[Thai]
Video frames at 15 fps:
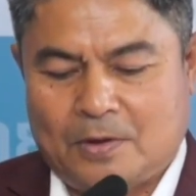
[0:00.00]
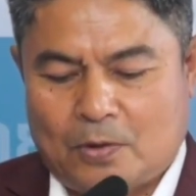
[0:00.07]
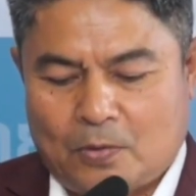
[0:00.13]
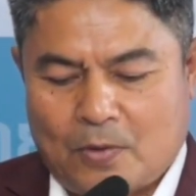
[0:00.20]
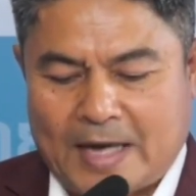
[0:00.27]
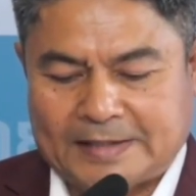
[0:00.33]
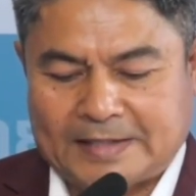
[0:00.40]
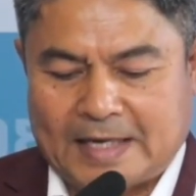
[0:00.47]

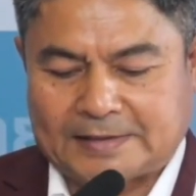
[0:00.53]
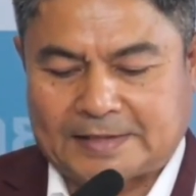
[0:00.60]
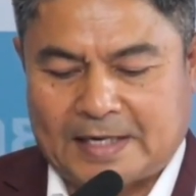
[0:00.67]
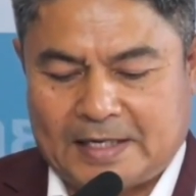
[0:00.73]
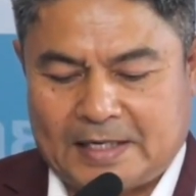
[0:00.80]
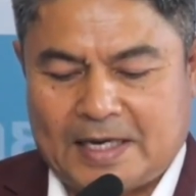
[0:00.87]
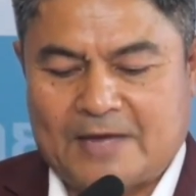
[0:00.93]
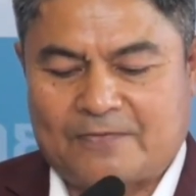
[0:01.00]
ว่าจะเสน
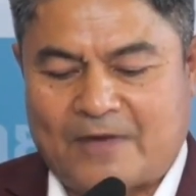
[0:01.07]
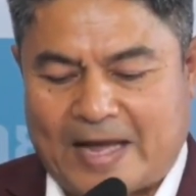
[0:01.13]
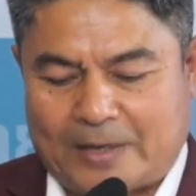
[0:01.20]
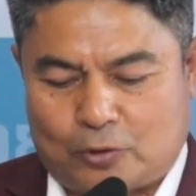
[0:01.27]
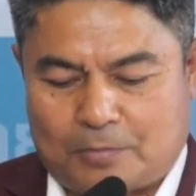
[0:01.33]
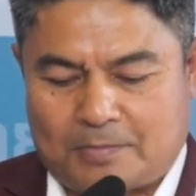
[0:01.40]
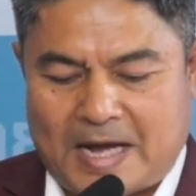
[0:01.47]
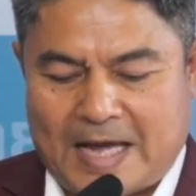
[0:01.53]
อให้ฝ่ายก
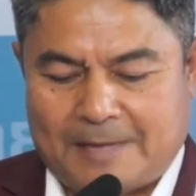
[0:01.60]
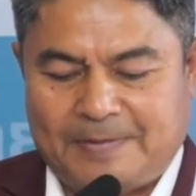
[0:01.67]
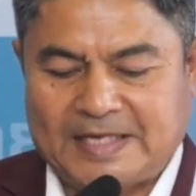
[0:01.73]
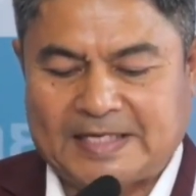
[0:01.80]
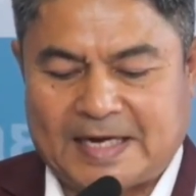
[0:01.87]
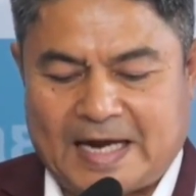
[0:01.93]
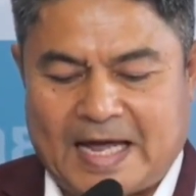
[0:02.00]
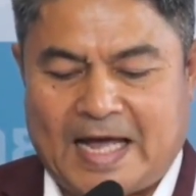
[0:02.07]
ฎหมายพิ
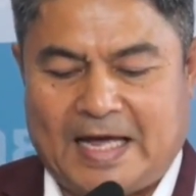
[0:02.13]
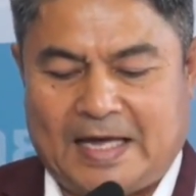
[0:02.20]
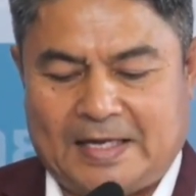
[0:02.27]
จารณา